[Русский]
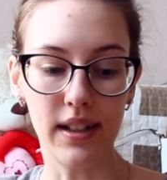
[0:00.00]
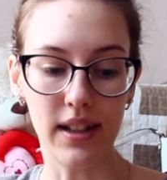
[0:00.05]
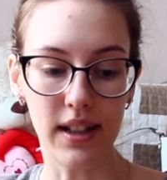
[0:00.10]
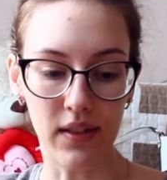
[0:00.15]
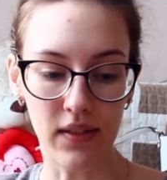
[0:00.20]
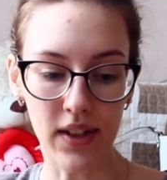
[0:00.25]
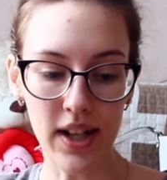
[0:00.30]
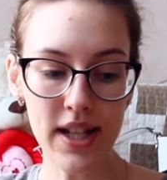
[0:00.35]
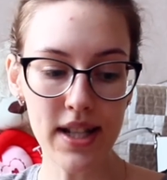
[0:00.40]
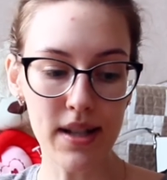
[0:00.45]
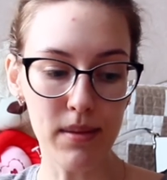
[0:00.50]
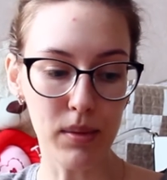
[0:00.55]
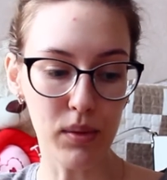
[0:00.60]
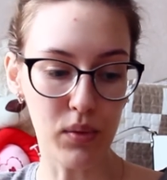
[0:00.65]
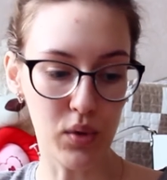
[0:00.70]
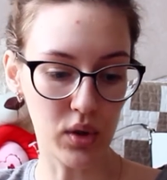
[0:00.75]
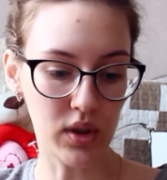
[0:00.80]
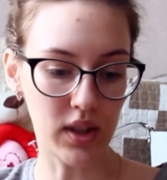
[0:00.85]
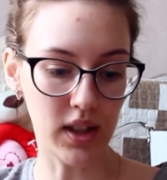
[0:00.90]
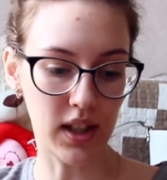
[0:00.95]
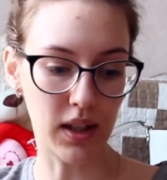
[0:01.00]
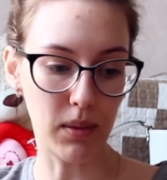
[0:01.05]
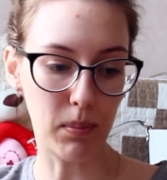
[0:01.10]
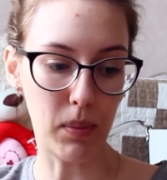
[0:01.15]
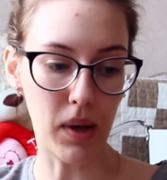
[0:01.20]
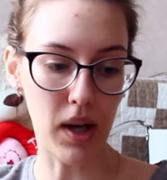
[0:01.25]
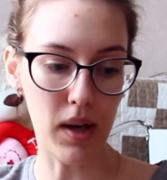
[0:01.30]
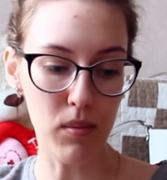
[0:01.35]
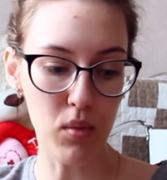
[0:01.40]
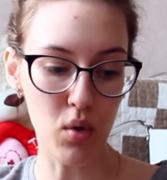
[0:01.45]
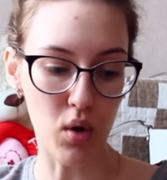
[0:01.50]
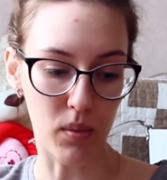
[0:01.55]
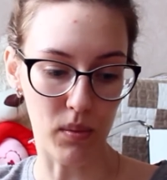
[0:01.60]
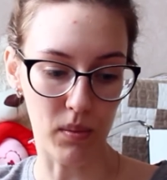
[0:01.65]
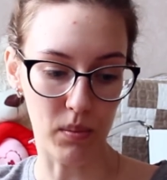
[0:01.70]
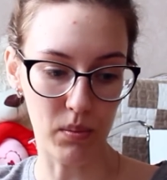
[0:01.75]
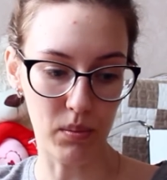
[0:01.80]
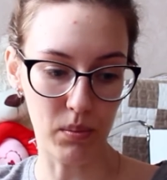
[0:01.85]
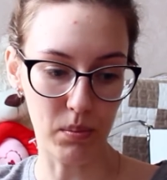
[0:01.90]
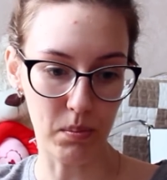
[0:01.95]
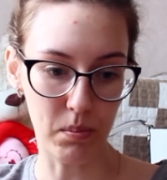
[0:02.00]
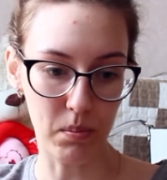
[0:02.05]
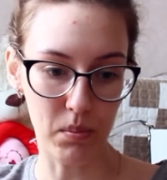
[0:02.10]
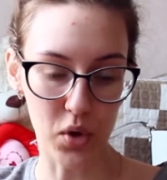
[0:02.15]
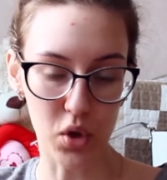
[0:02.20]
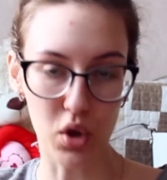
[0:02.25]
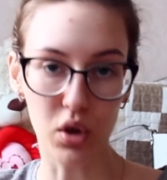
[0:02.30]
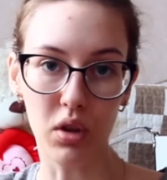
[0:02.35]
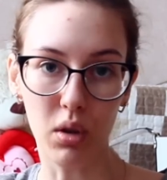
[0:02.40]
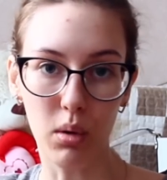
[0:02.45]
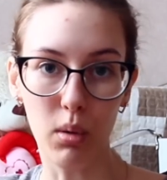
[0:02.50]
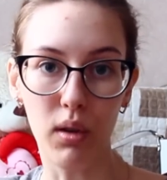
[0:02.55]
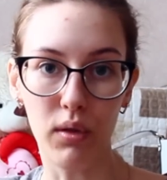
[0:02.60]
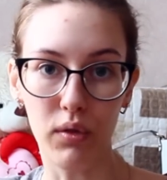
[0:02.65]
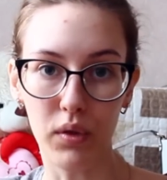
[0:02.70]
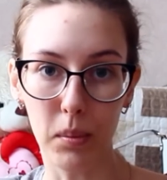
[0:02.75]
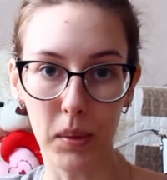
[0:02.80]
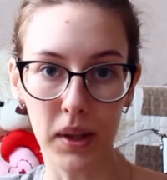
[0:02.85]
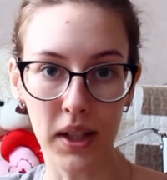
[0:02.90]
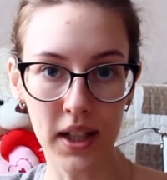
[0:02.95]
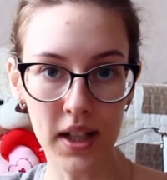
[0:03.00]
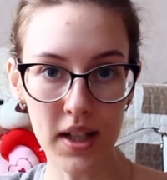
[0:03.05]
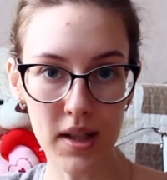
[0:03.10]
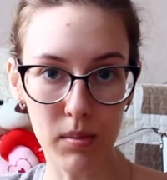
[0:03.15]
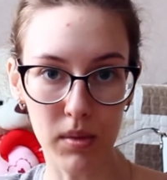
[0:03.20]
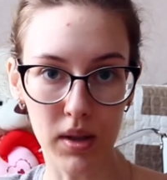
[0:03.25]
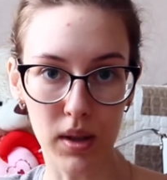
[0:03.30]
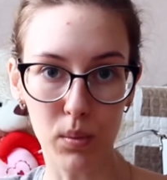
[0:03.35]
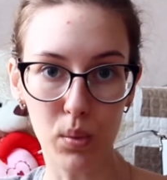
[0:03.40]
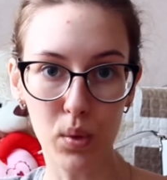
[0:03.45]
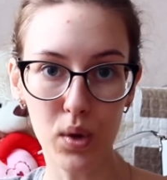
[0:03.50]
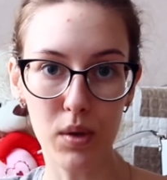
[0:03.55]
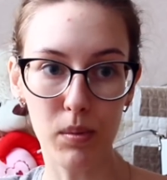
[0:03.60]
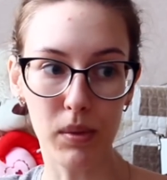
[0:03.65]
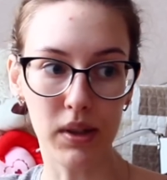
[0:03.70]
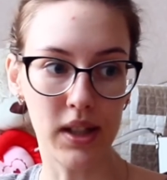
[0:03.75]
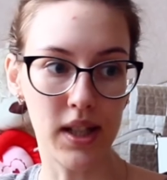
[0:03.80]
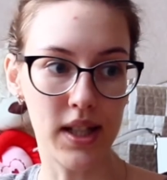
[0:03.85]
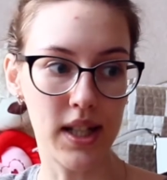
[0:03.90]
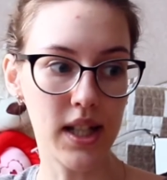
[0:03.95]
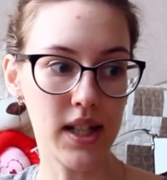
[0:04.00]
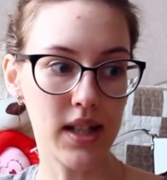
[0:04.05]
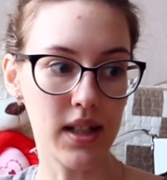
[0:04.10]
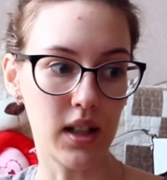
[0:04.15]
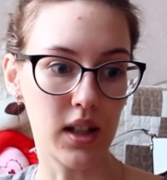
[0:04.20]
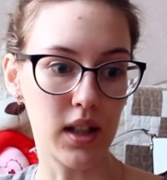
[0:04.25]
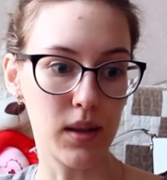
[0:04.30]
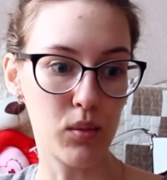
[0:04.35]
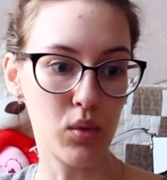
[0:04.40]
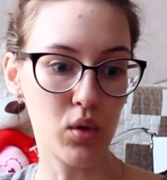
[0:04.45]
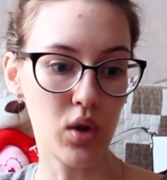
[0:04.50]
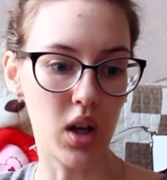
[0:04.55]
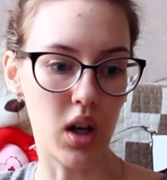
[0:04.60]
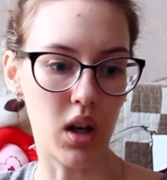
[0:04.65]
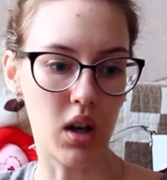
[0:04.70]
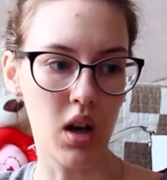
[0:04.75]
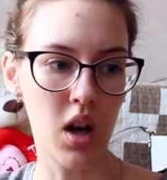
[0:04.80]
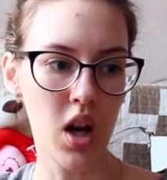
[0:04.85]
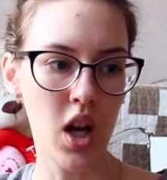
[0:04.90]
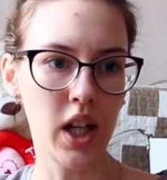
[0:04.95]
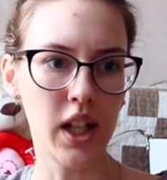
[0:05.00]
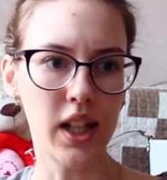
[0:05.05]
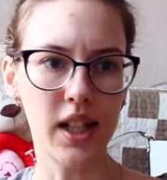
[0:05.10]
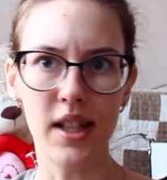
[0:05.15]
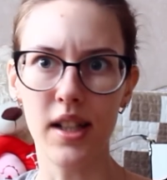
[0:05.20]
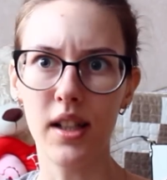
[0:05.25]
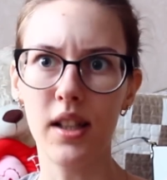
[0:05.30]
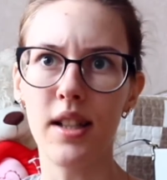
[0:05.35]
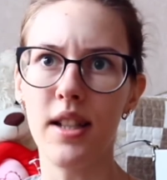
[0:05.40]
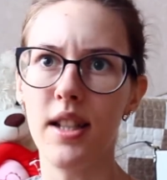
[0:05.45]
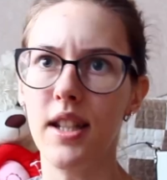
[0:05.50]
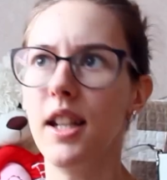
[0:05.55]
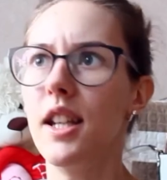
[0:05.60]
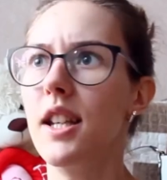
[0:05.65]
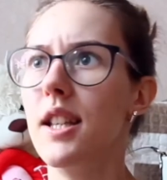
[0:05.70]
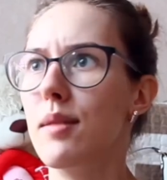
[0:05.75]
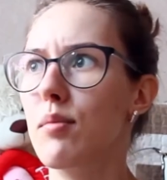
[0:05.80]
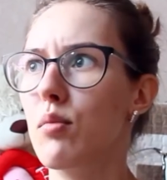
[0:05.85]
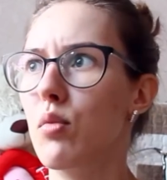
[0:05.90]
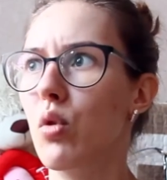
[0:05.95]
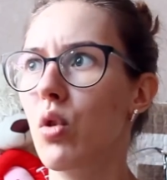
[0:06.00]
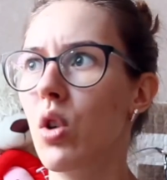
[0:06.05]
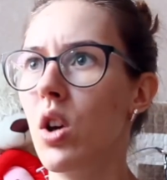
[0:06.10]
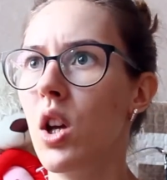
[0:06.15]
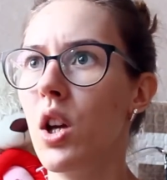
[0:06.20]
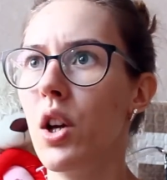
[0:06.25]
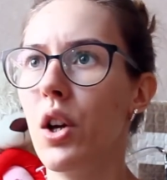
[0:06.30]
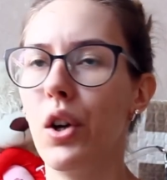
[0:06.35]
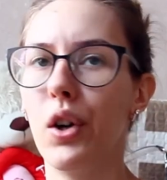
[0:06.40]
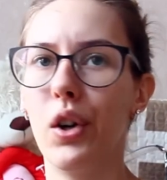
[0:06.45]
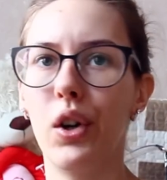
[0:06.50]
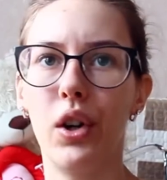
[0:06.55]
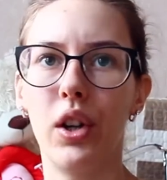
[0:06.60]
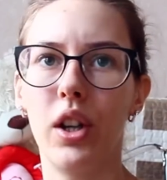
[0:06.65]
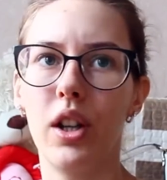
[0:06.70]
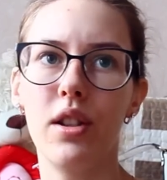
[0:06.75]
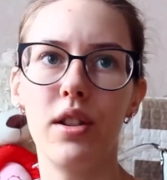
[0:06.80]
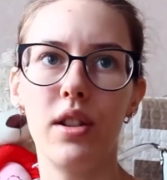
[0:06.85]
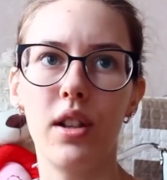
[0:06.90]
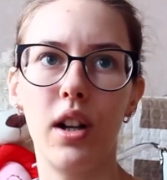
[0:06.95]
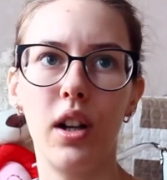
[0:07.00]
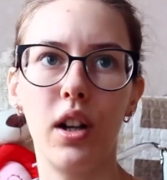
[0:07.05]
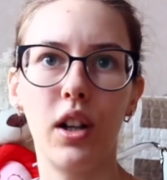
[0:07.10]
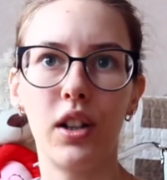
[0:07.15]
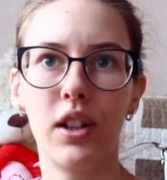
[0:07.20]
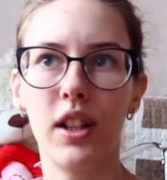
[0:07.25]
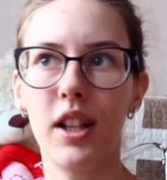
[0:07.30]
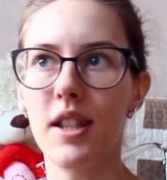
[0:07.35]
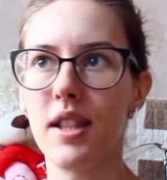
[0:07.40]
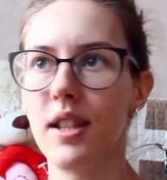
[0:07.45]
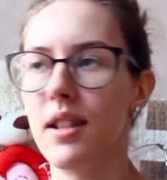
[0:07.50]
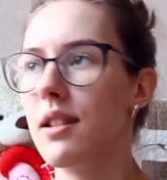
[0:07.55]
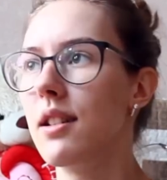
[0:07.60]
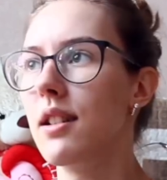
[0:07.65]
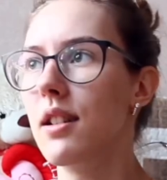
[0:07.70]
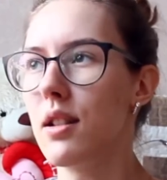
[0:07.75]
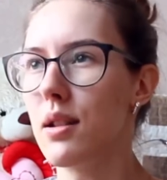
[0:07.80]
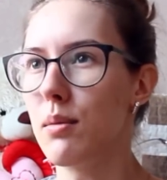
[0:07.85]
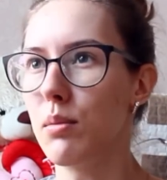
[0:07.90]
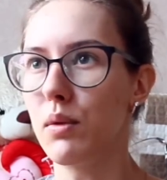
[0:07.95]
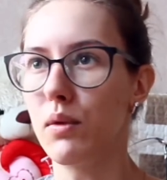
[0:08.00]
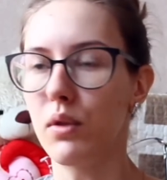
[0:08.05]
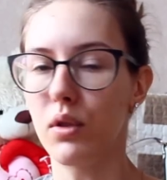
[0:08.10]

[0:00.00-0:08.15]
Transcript: Давайте мы все-таки поймем, что такое феминизм, и не будем относиться к нему как к сексизму, а, я не знаю, к нацизму.